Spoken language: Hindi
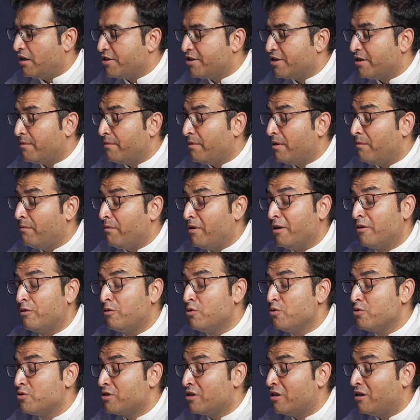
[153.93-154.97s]
अच्छा मैम एक
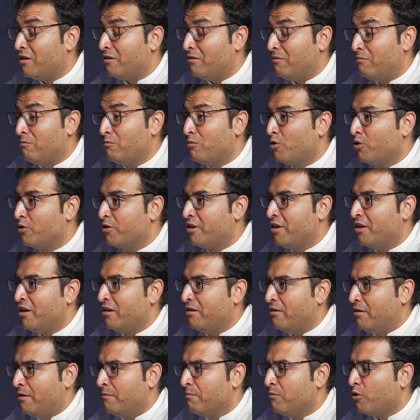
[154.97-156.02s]
दूसरा बहुत ही
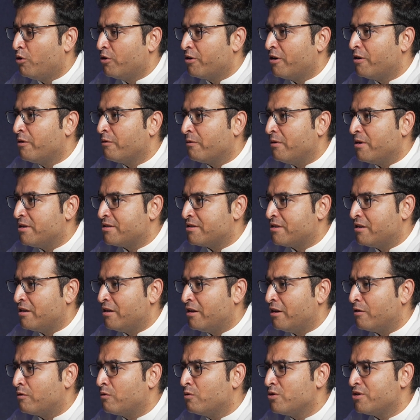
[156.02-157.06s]
इम्पोर्टेंट क्वेश्चन
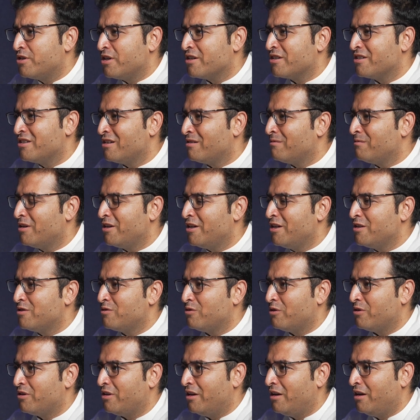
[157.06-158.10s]
है कुछ अक्सर मरीज़
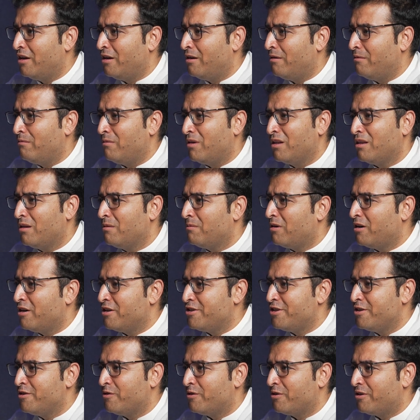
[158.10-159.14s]
होते हैं मतलब
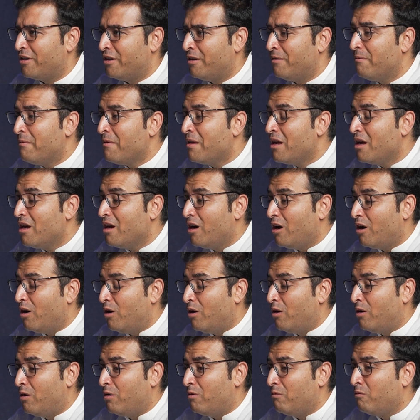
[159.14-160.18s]
हाजी होते
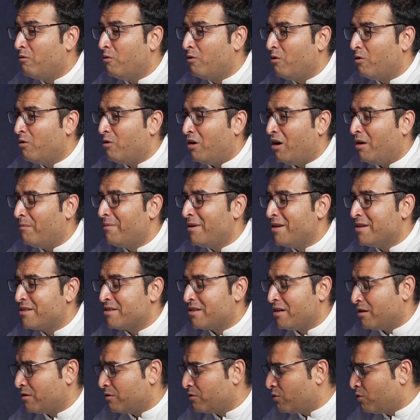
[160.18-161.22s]
हैं वो अपने
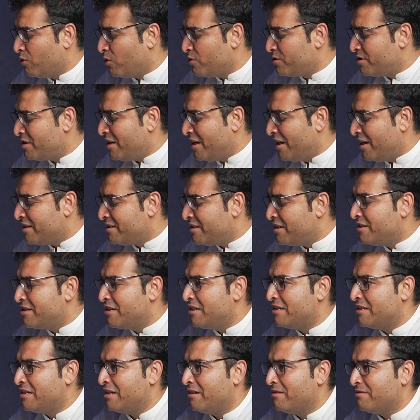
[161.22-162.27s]
साथ कौन सी ऐसी
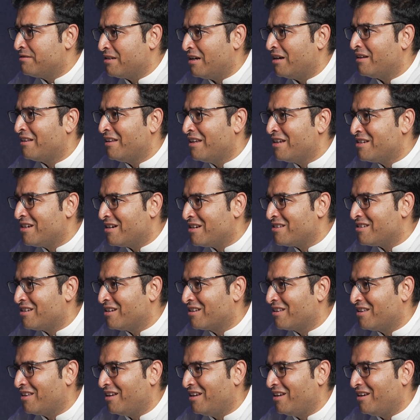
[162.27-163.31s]
चीज़ें साथ ले जा
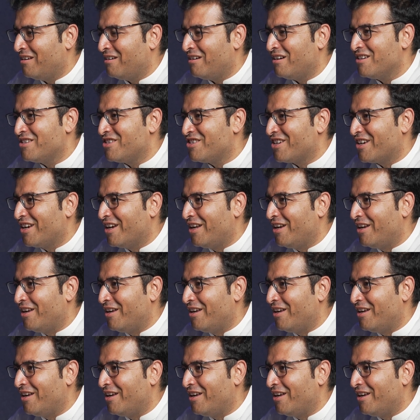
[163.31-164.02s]
सकते हैं हज के